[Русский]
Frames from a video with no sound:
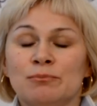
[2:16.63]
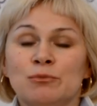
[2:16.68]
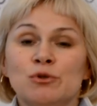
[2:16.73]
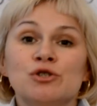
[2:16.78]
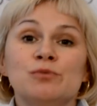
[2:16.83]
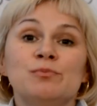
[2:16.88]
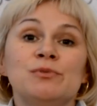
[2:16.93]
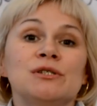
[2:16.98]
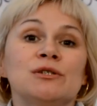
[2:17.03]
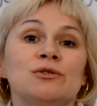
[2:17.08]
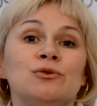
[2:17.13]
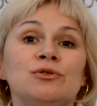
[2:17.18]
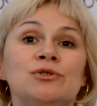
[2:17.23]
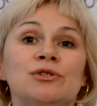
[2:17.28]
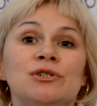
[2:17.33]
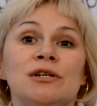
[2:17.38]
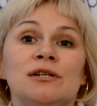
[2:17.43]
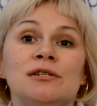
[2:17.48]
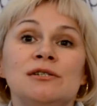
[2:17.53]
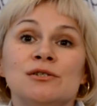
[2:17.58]
Может быть,
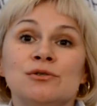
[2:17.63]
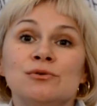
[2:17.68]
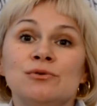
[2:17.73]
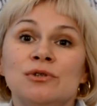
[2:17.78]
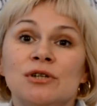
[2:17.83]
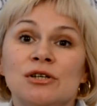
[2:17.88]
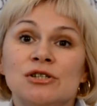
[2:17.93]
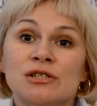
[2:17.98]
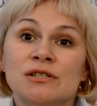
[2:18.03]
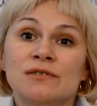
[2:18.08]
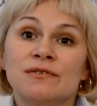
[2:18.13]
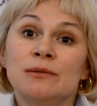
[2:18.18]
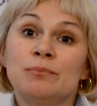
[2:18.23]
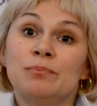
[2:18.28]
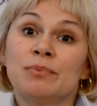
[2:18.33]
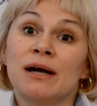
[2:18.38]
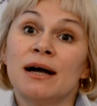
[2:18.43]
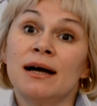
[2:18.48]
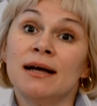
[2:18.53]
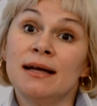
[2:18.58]
кто-то реализует даже свои
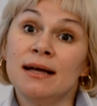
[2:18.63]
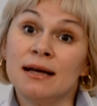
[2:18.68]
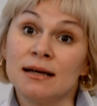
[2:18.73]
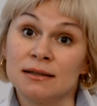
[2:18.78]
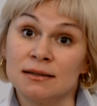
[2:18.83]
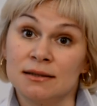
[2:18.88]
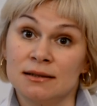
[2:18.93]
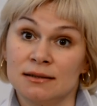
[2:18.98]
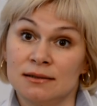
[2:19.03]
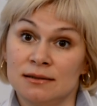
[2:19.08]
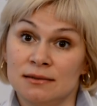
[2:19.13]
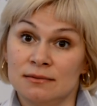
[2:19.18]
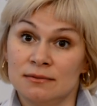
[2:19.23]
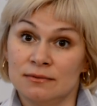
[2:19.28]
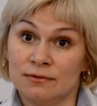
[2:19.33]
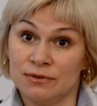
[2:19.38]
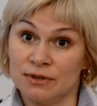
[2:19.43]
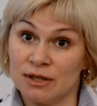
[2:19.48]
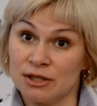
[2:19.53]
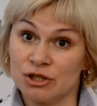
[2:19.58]
проекты
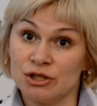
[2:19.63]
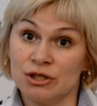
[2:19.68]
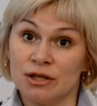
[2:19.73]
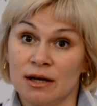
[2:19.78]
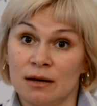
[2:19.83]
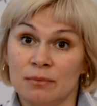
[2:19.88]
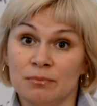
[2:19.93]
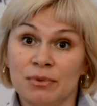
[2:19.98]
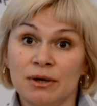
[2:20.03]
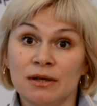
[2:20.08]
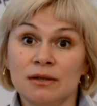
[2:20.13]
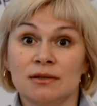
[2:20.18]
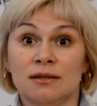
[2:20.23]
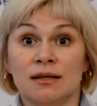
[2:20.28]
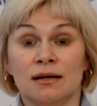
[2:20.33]
в нашей компании.